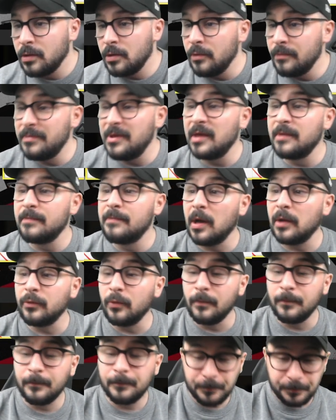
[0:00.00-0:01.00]
le Big
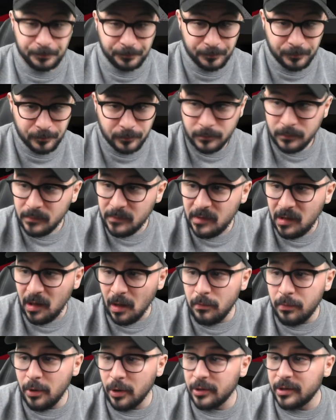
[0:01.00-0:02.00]
pardon,
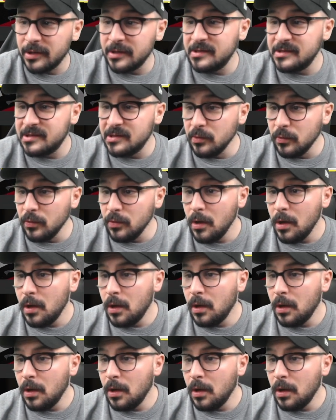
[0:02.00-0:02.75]
bloc édition.